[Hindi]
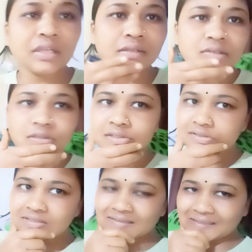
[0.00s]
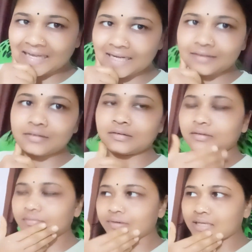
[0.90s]
तो दोस्तों खाना
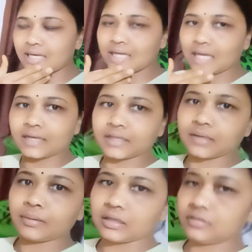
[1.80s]
वगैरह खाने के बाद